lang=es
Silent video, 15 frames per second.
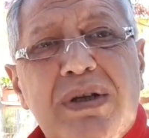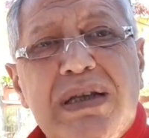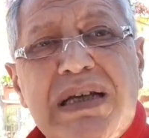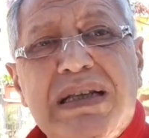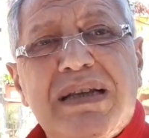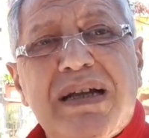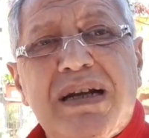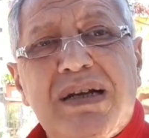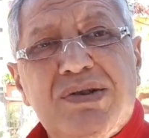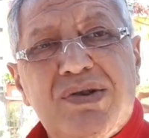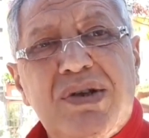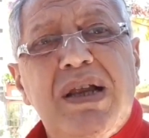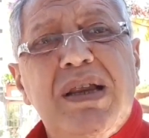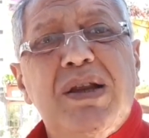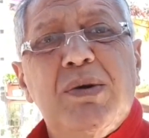el Día
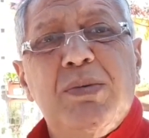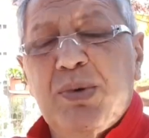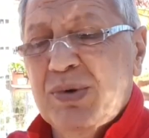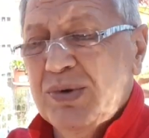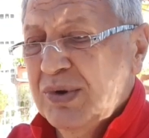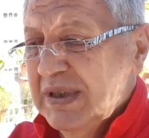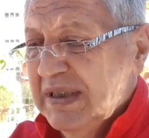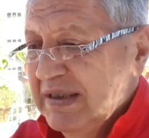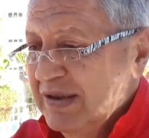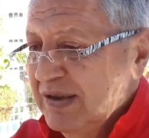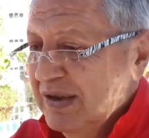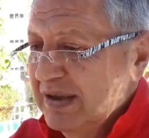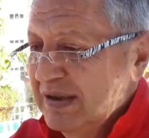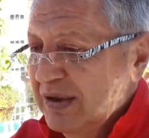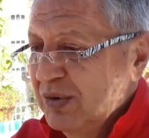Internacional de los Productores
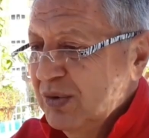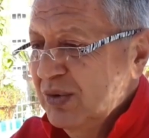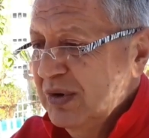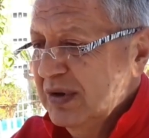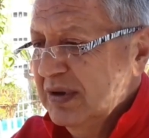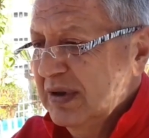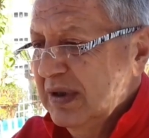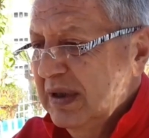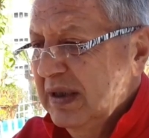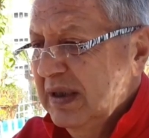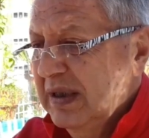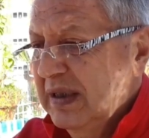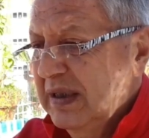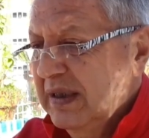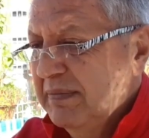Asesores de Seguros.
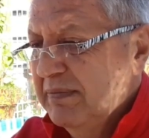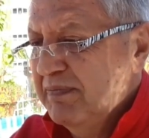Eh,